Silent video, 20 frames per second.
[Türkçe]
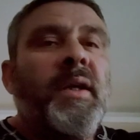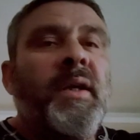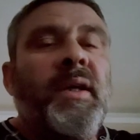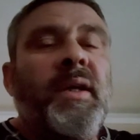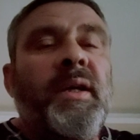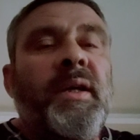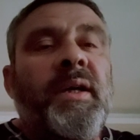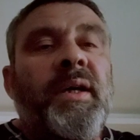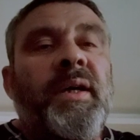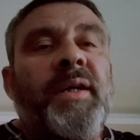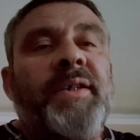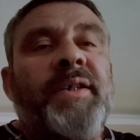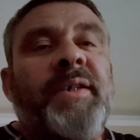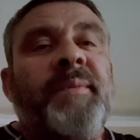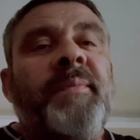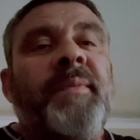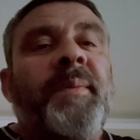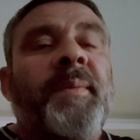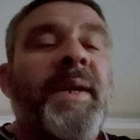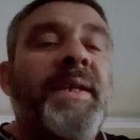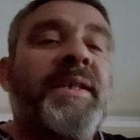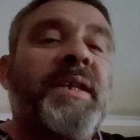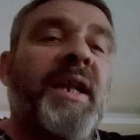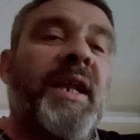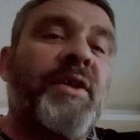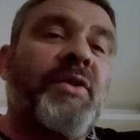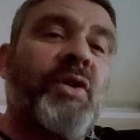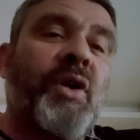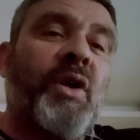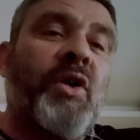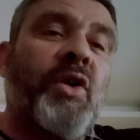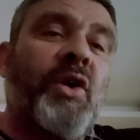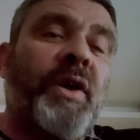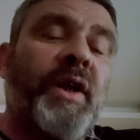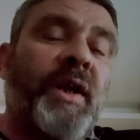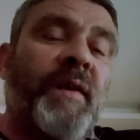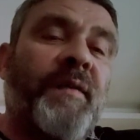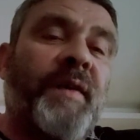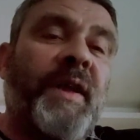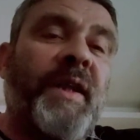Ee, şimdi mesela şöyle
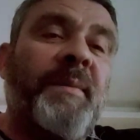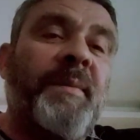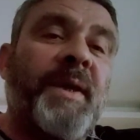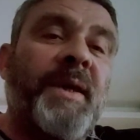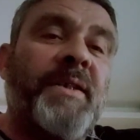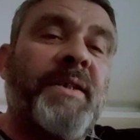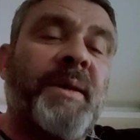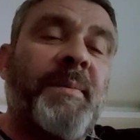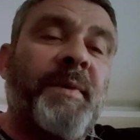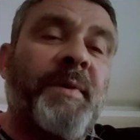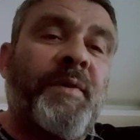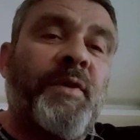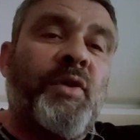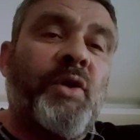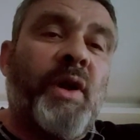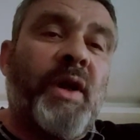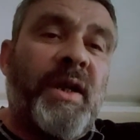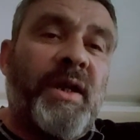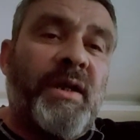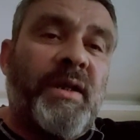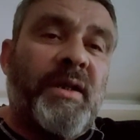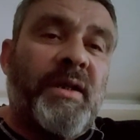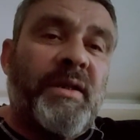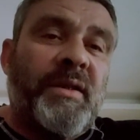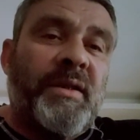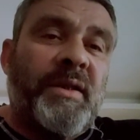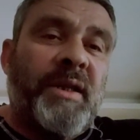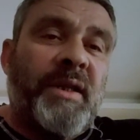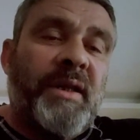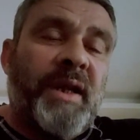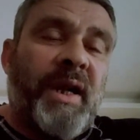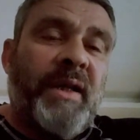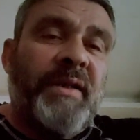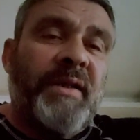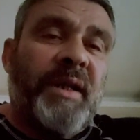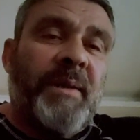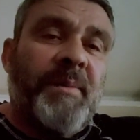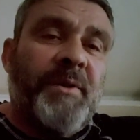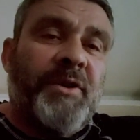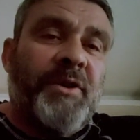örnek vereyim. Geçen bir videoya
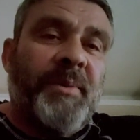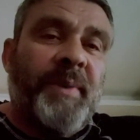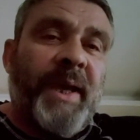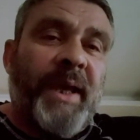yayınlamıştım.